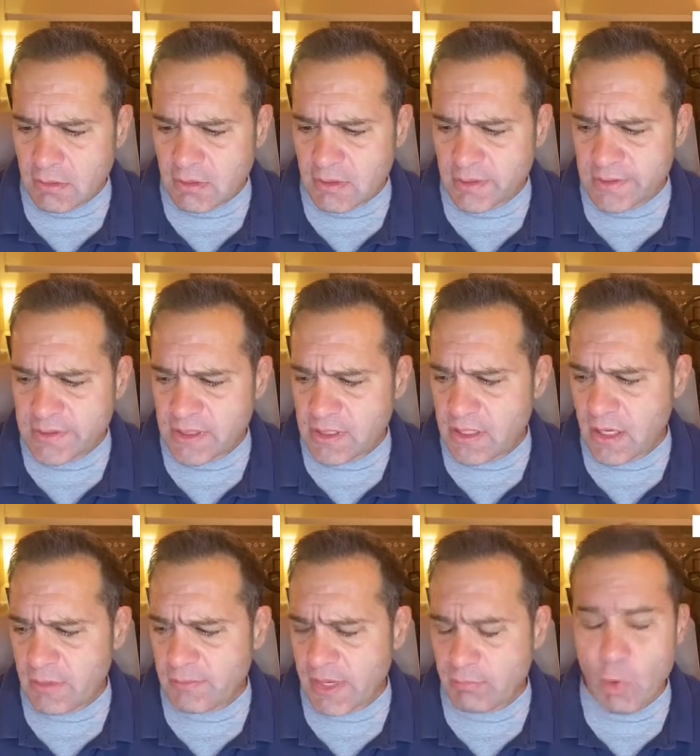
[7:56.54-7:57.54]
Eh, si
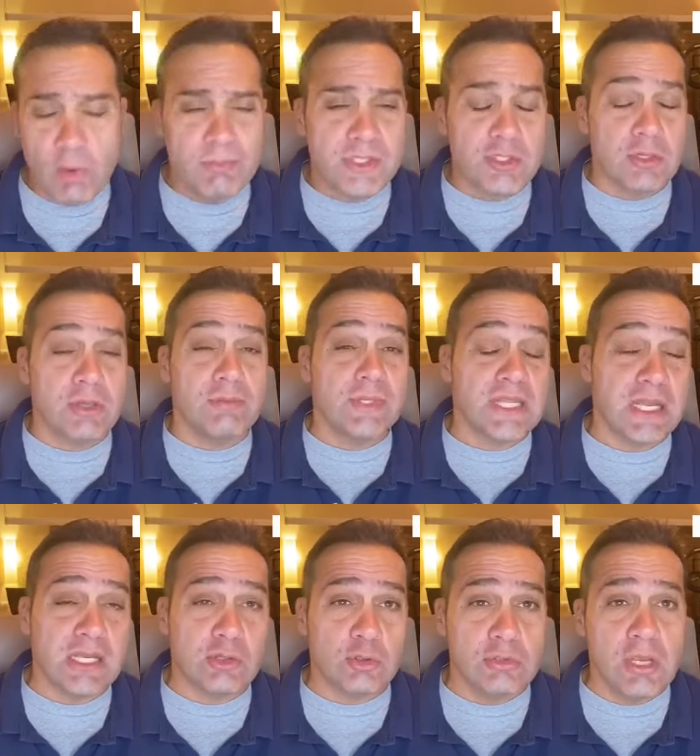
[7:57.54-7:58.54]
chiama. Boh, mi sono
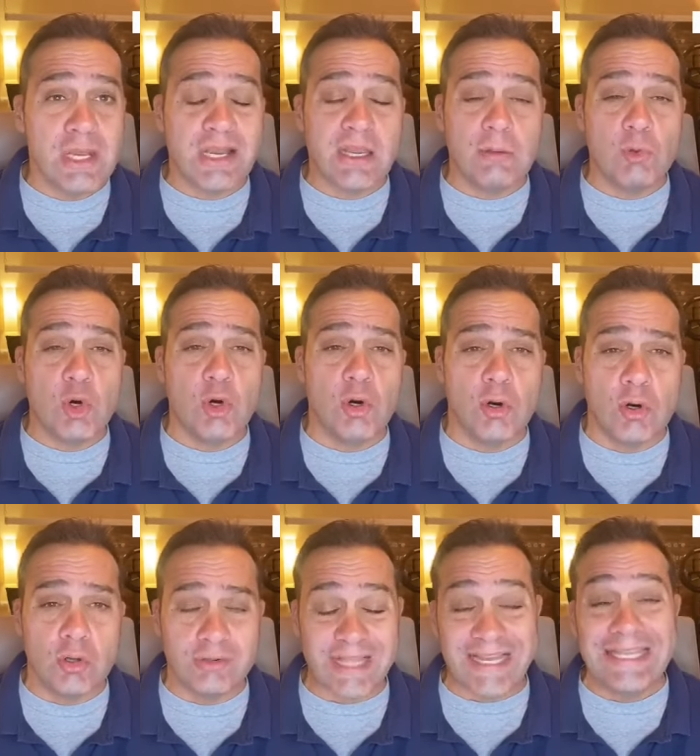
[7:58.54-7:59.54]
dimenticato. Io la
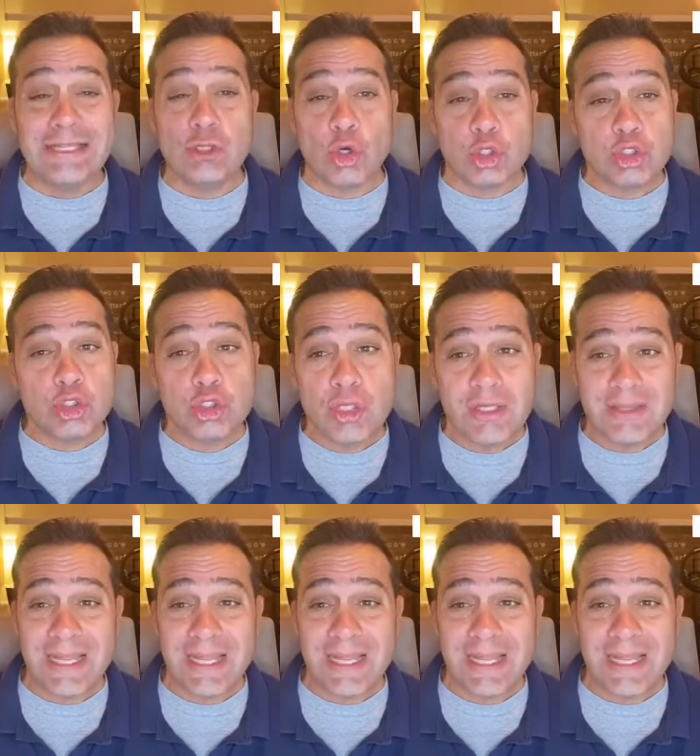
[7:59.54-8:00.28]
chiamo Taquitos.